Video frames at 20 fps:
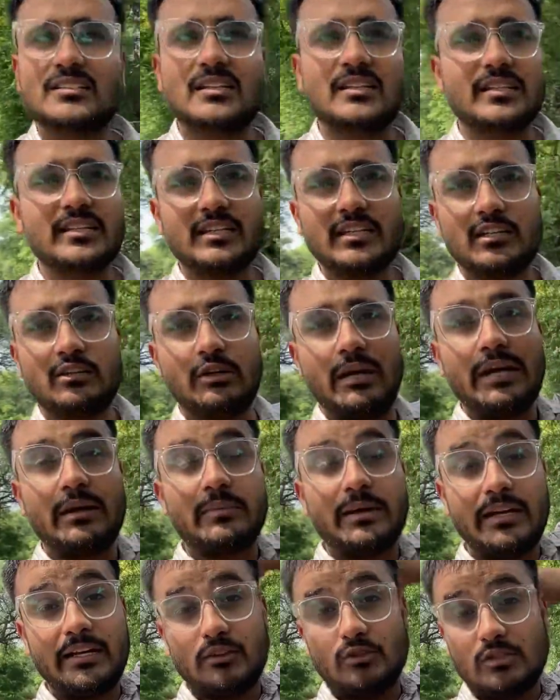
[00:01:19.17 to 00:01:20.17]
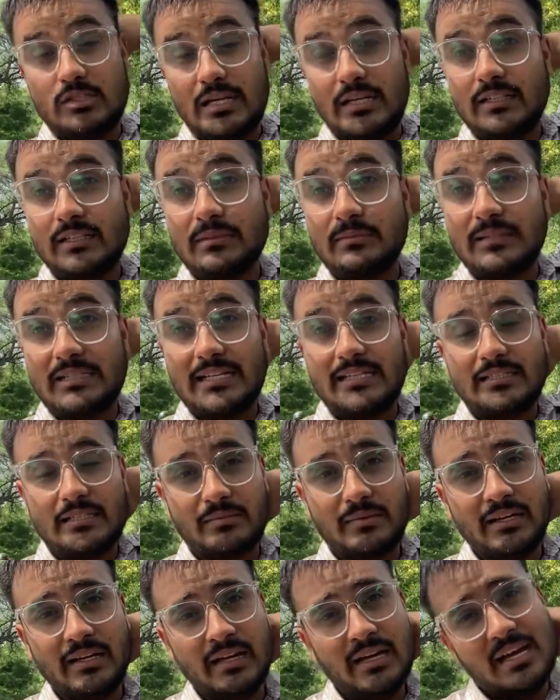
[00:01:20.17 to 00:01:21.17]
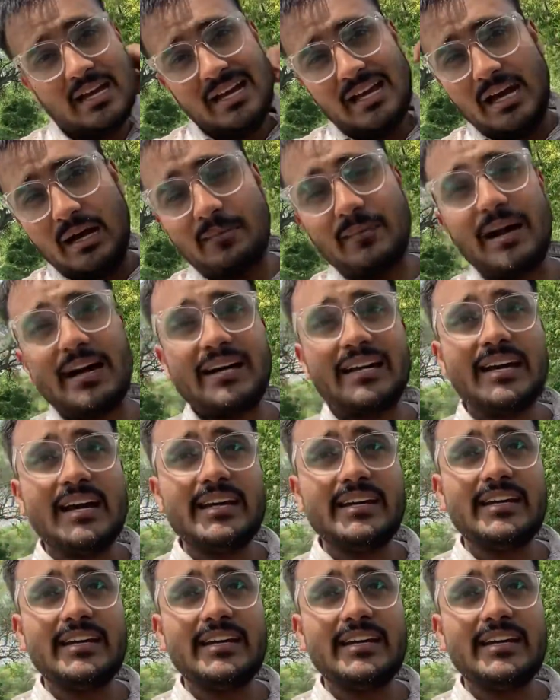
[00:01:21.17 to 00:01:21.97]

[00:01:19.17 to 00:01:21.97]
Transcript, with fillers: जल्दी निकलवाएंगे भाई एक दो चार दिन में जैसे भी अब गाड़ी आई